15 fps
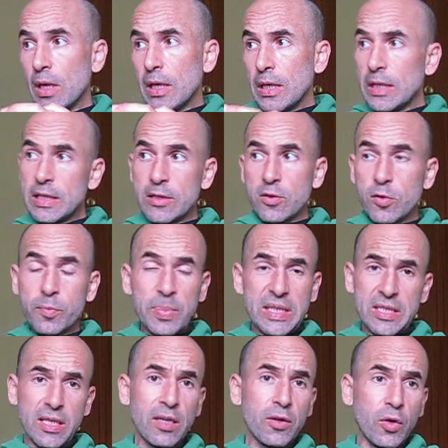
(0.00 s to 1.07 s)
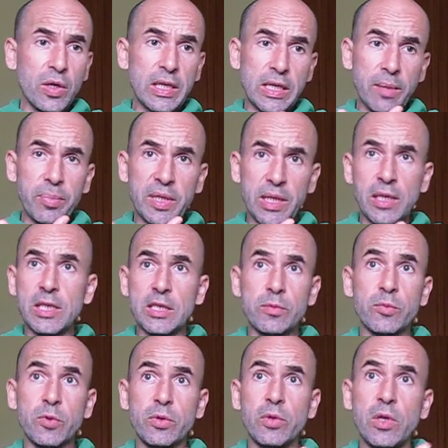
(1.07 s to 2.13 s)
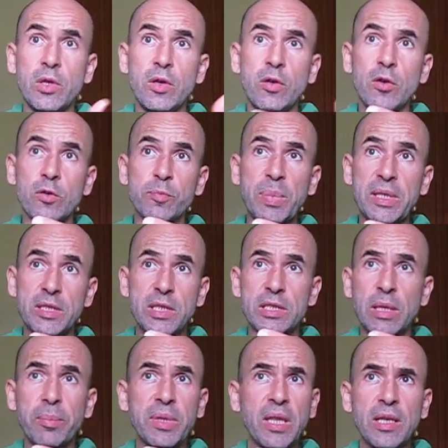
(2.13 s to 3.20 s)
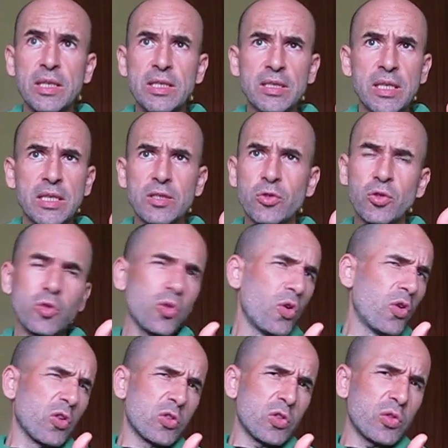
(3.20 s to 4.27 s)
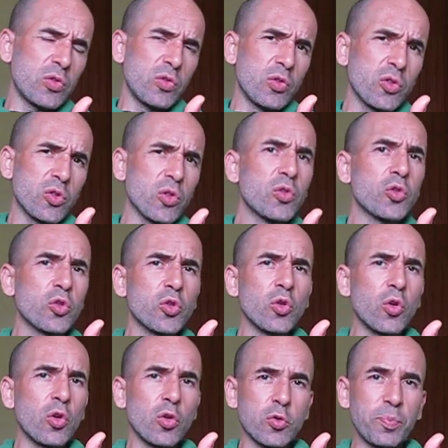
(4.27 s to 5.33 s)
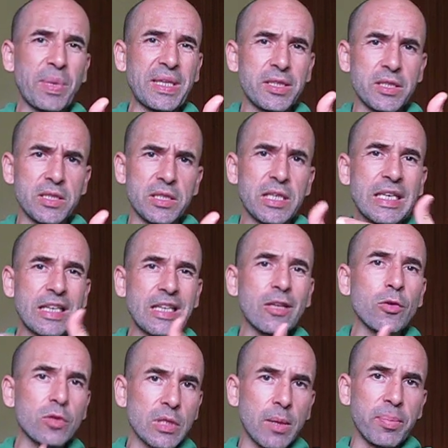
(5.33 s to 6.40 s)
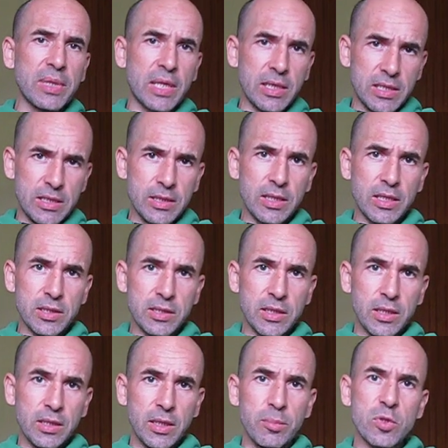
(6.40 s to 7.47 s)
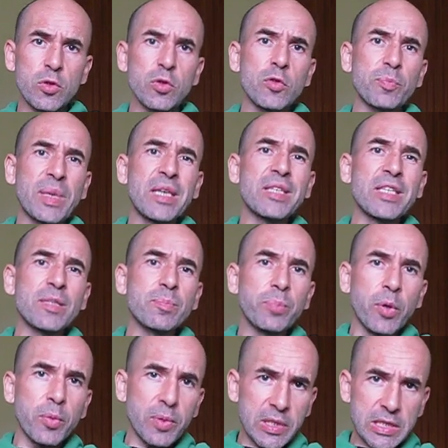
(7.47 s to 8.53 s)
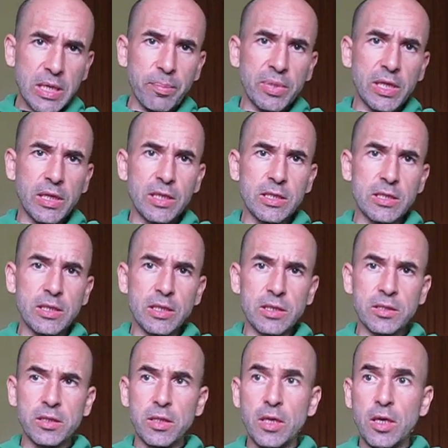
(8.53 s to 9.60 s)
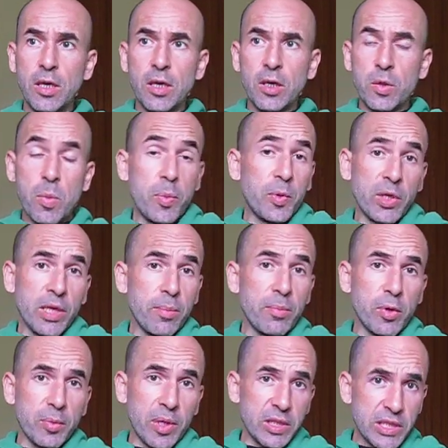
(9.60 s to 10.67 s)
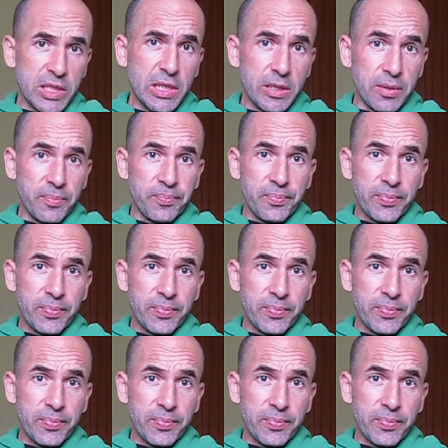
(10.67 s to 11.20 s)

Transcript: Y esto pasa con el capitalismo. Los países capitalistas no son, los, no son solo los países ricos capitalistas, también son los países pobres capitalistas, como por ejemplo Brasil.